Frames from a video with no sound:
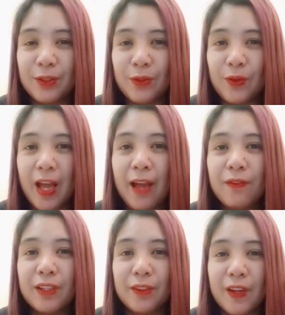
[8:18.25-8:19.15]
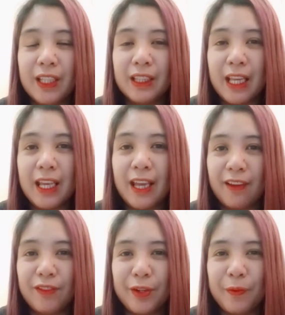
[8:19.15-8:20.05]
So, have a great day,
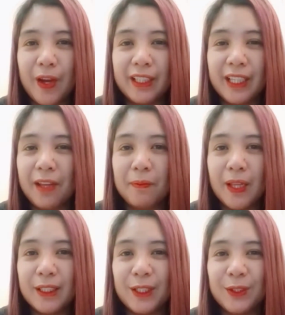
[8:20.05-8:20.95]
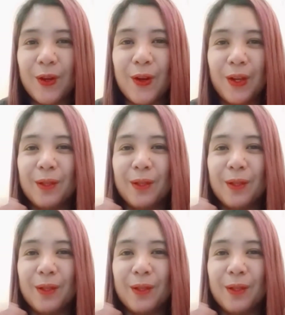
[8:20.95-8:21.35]
everyone. God bless us all.